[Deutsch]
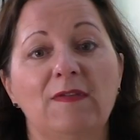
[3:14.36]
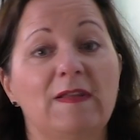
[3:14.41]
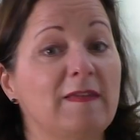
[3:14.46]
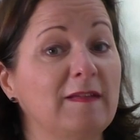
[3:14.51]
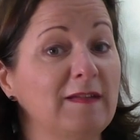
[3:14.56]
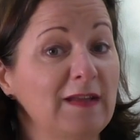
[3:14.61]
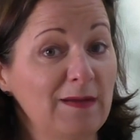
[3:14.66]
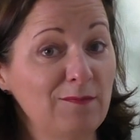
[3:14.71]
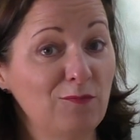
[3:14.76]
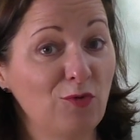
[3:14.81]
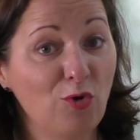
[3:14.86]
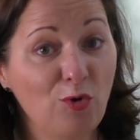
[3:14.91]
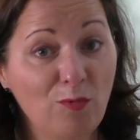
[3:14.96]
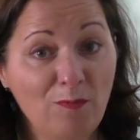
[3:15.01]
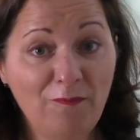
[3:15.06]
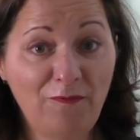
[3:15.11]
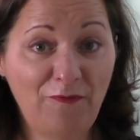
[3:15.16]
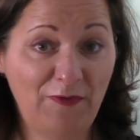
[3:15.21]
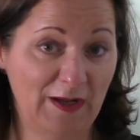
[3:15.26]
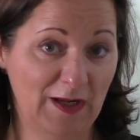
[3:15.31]
Wenn es in deinem
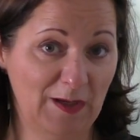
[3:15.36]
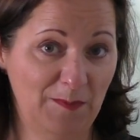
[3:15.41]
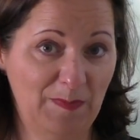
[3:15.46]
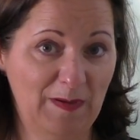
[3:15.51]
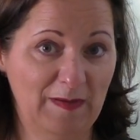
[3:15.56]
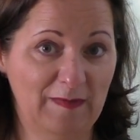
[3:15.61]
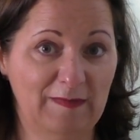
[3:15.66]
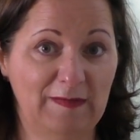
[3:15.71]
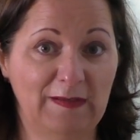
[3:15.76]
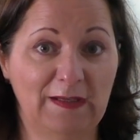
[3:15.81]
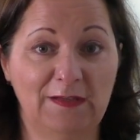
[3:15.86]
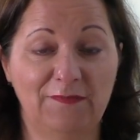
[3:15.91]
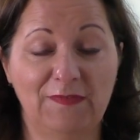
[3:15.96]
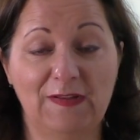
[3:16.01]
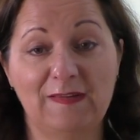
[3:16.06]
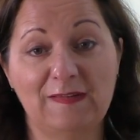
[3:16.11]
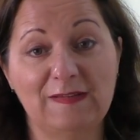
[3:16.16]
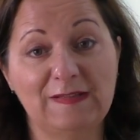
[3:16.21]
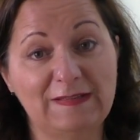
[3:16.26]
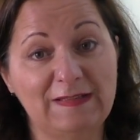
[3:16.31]
Umfeld passiert,
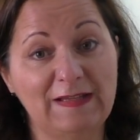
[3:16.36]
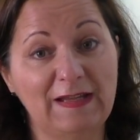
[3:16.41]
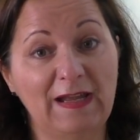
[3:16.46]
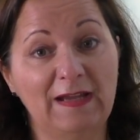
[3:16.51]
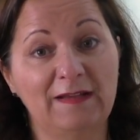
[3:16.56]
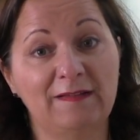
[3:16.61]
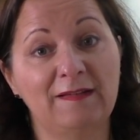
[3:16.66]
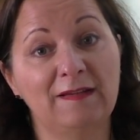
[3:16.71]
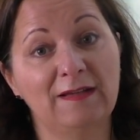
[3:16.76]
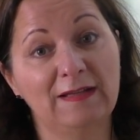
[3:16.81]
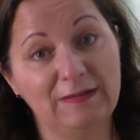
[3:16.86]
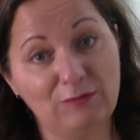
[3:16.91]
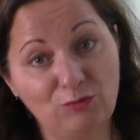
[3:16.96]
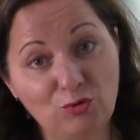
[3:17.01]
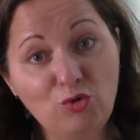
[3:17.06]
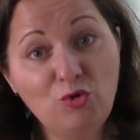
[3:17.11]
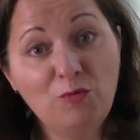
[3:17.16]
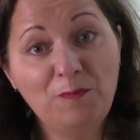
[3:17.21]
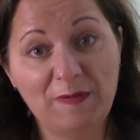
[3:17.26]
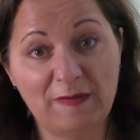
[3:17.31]
wenn es nicht direkt direkt
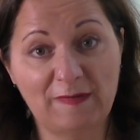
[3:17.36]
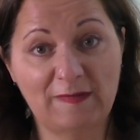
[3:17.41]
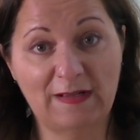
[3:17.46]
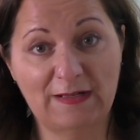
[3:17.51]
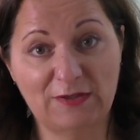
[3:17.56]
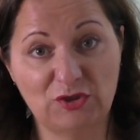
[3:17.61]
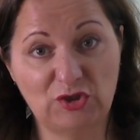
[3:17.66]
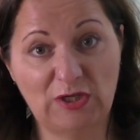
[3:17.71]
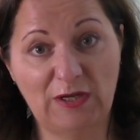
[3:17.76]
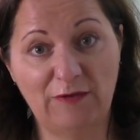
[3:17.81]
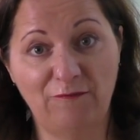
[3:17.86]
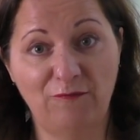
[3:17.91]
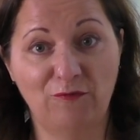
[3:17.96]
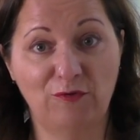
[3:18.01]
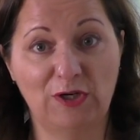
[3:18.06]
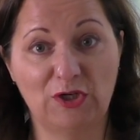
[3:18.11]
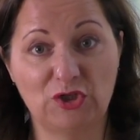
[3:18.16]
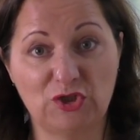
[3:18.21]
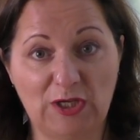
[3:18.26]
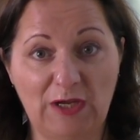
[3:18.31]
du bist als Chef
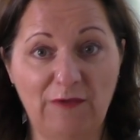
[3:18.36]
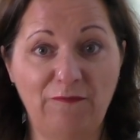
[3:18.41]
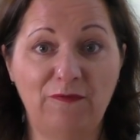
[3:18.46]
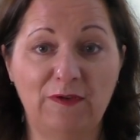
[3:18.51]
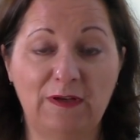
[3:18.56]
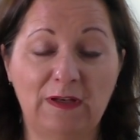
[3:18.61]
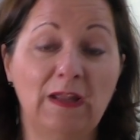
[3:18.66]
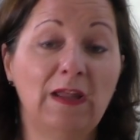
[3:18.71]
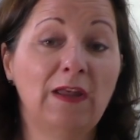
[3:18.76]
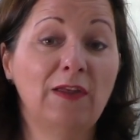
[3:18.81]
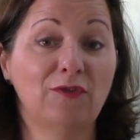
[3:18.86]
oder Chefin,